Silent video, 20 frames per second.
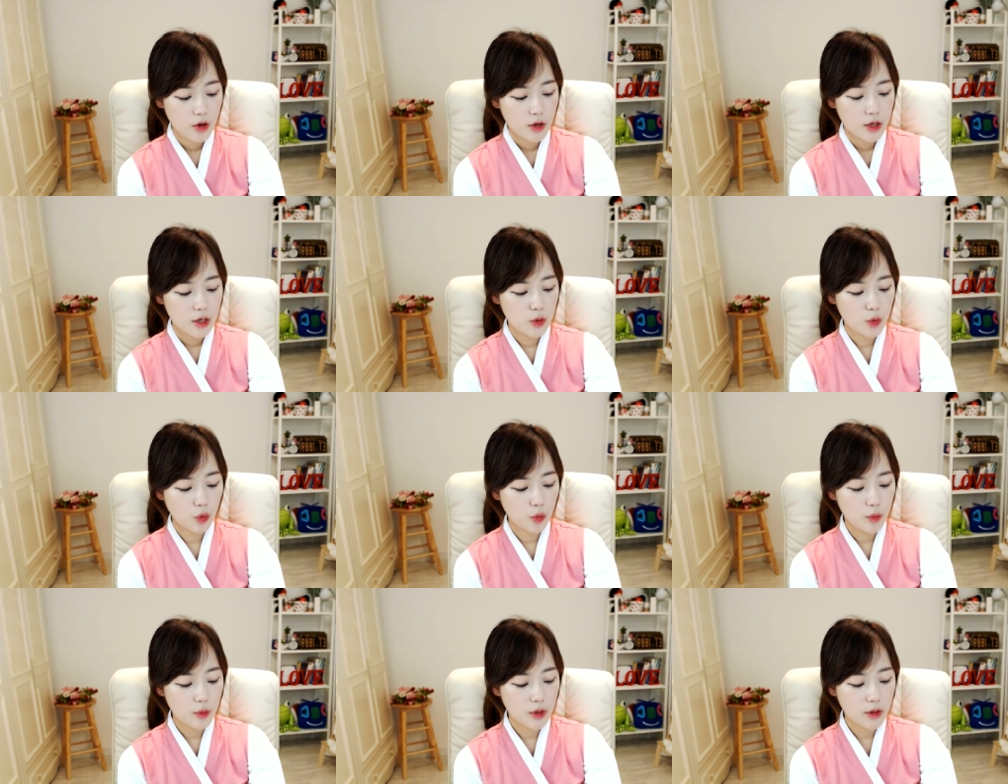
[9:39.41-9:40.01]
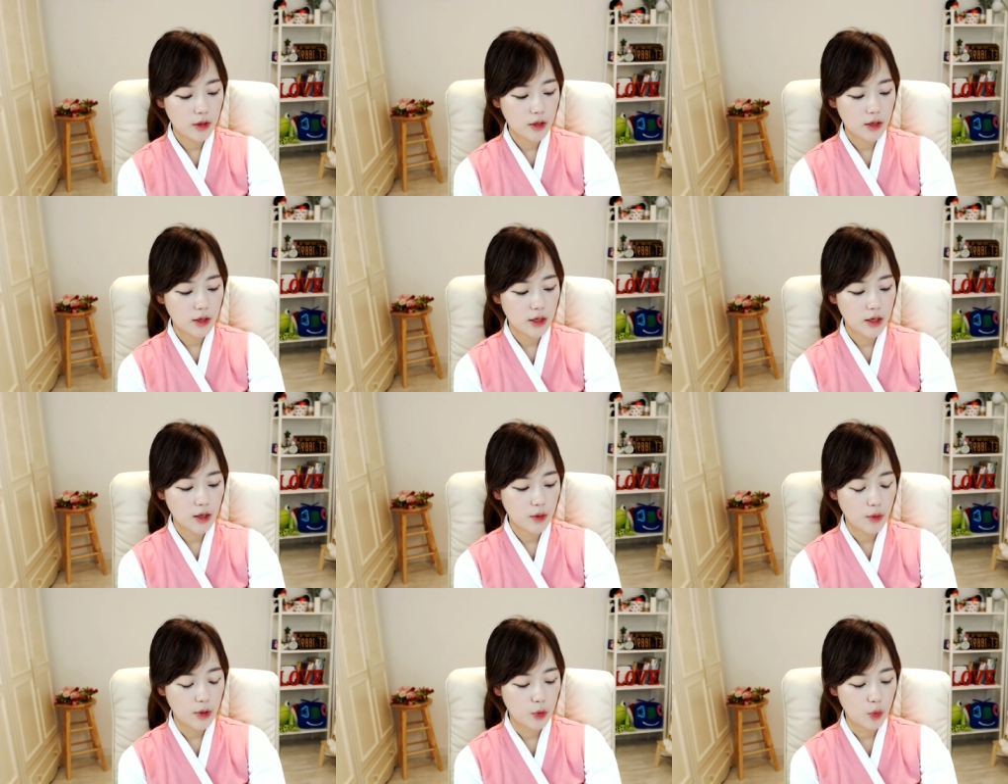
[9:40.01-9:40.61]
이
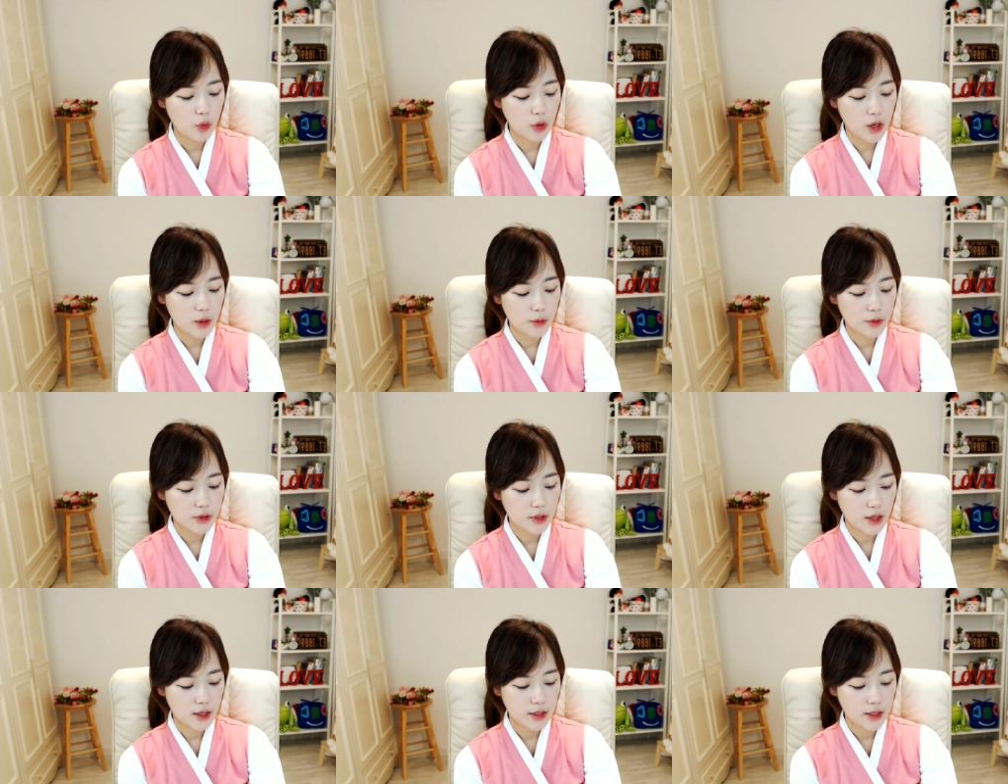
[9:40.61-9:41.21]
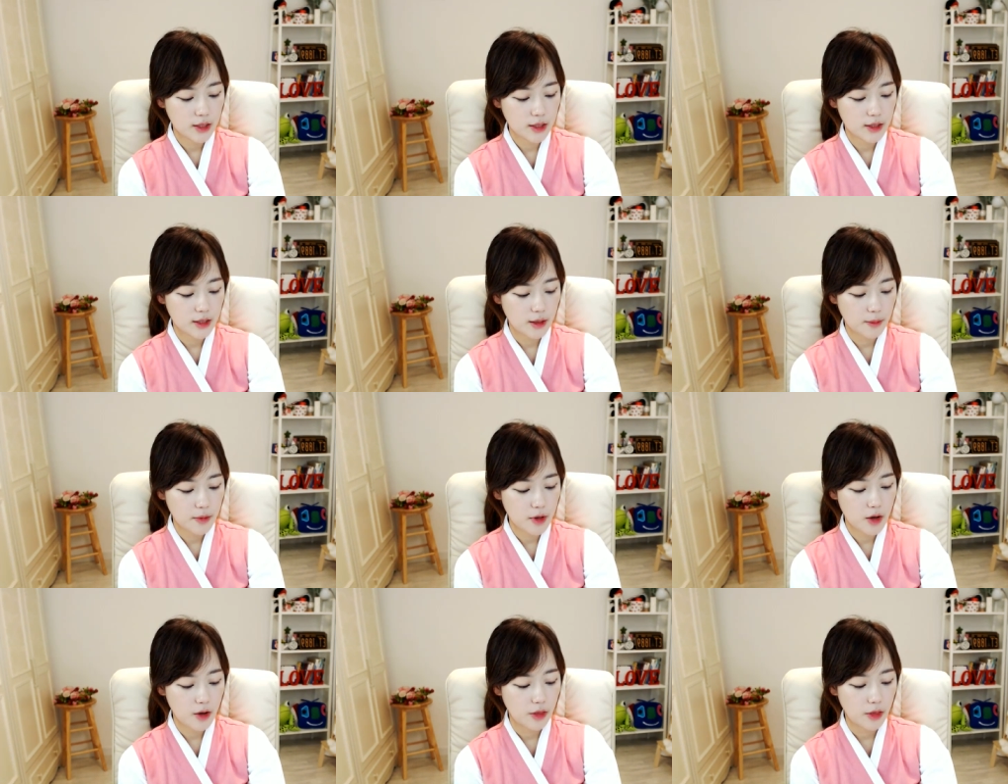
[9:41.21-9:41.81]
농민들이 왜 농가 부채가
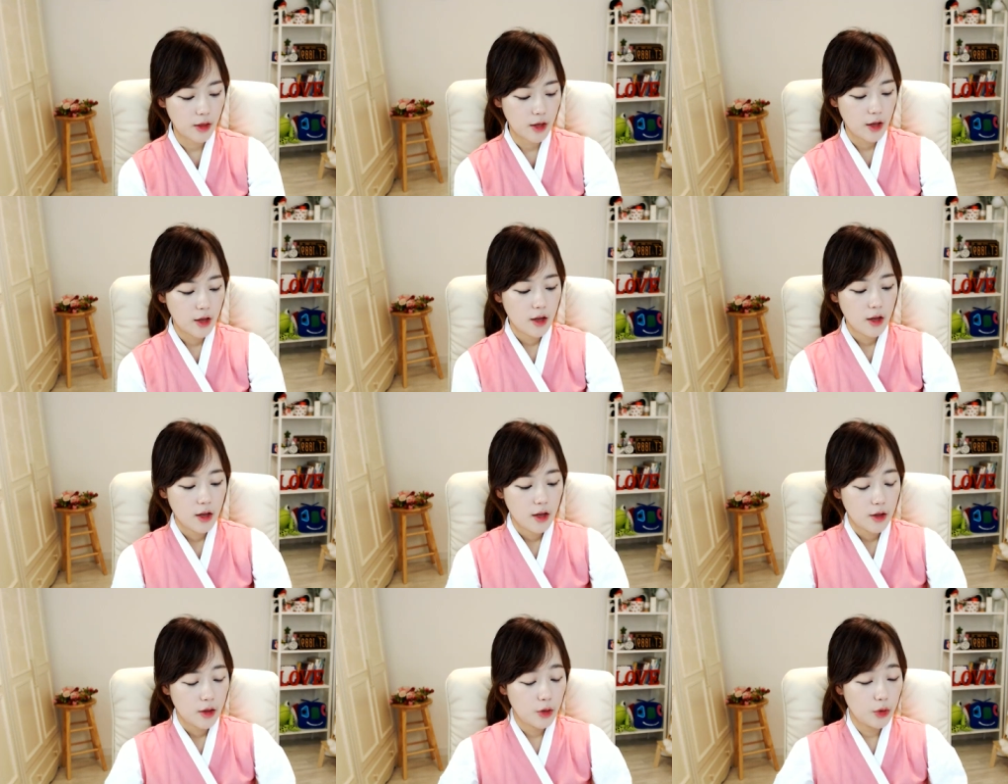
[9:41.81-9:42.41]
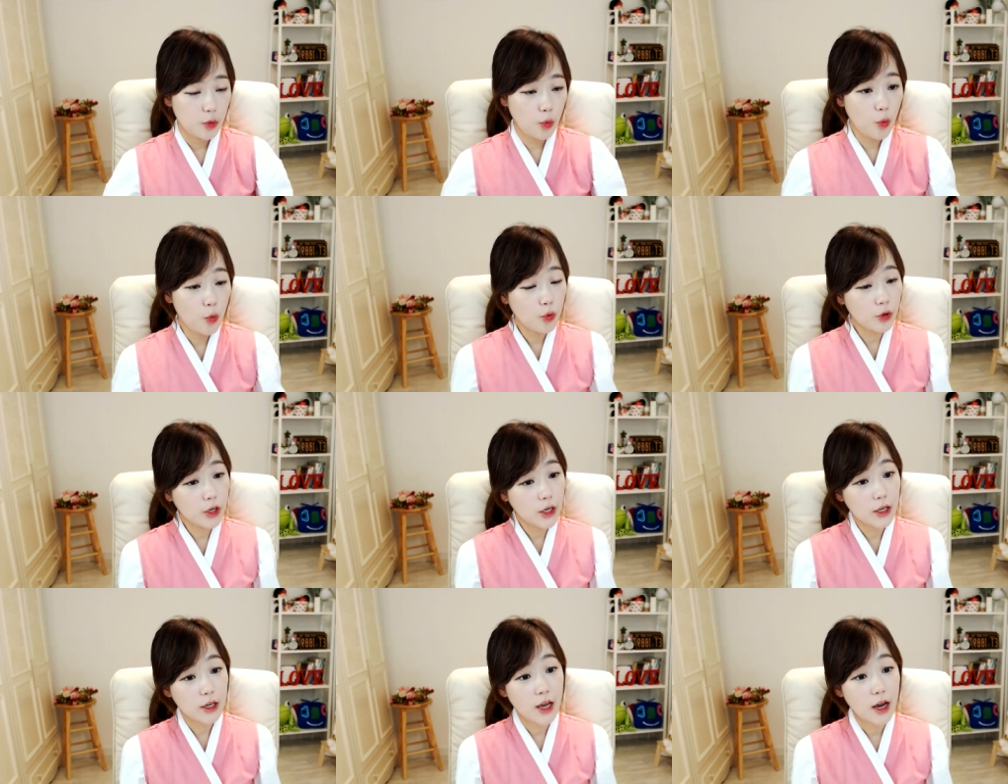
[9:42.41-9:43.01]
생기냐면
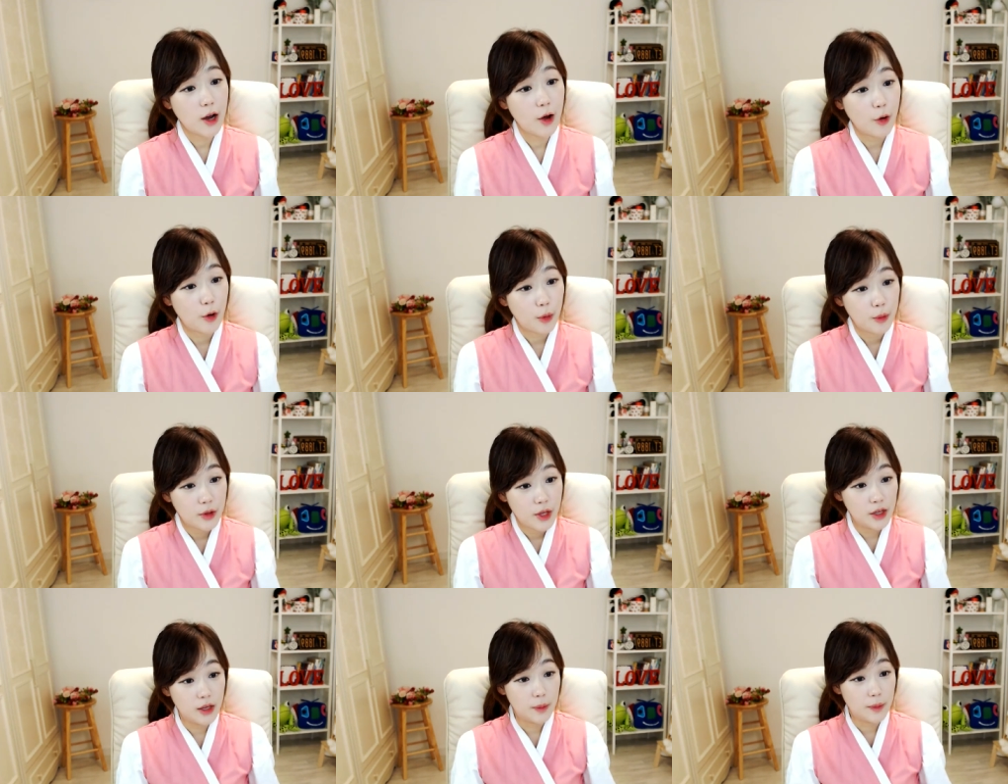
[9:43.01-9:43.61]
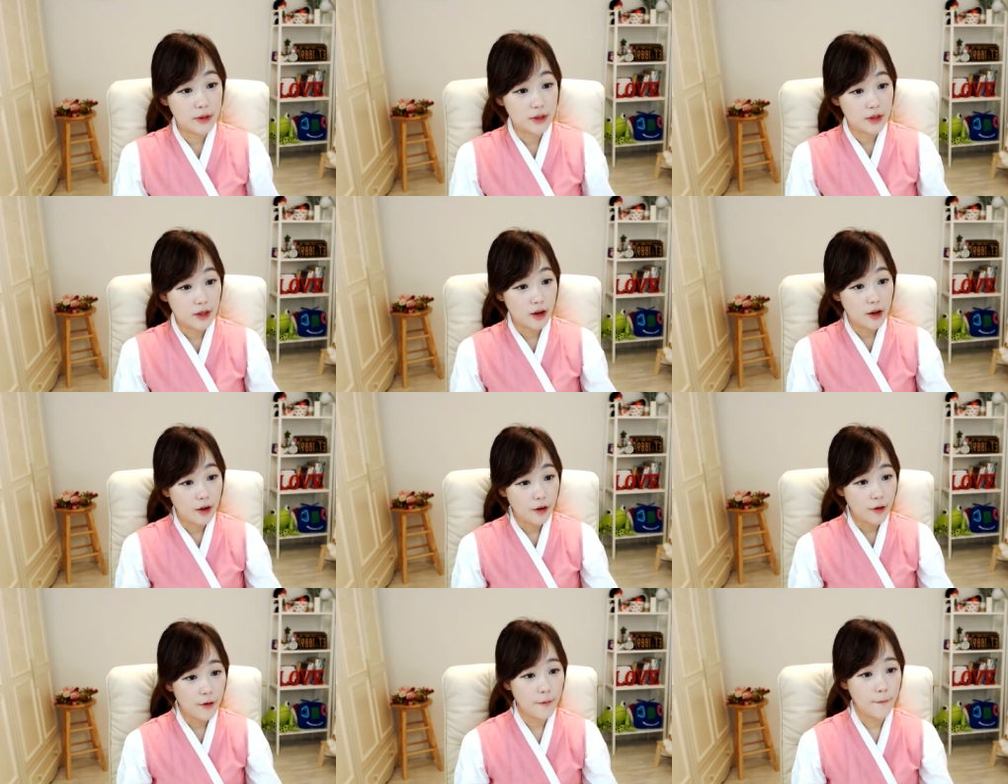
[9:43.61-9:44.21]
농기계가 여러분 되게
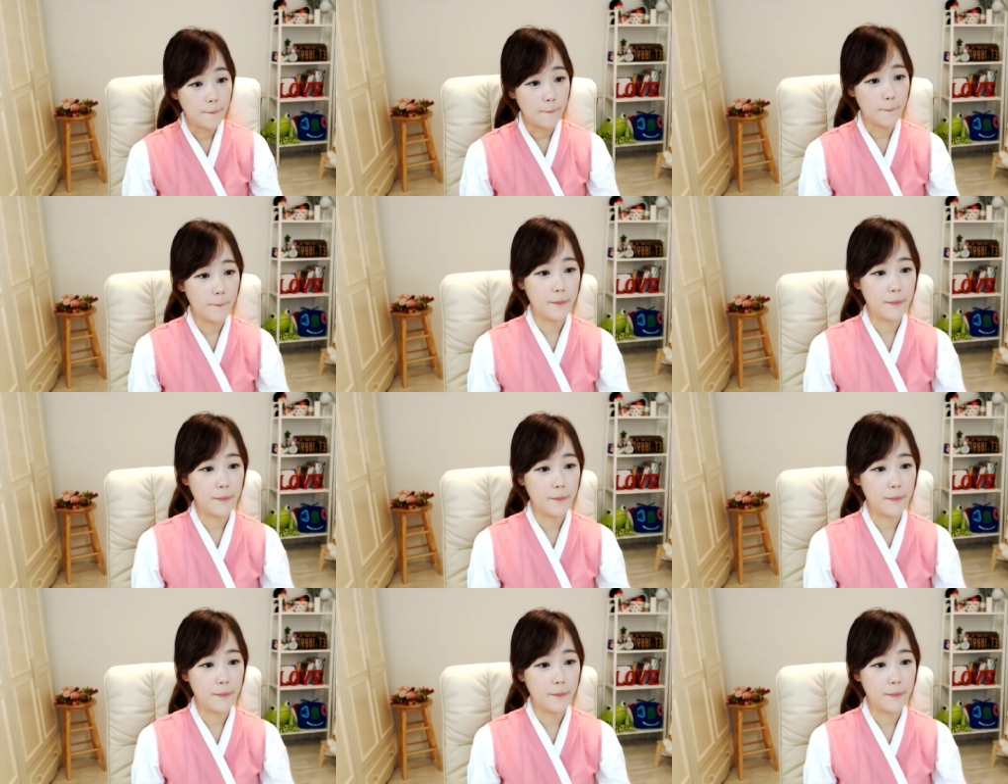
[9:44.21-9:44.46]
비싸요.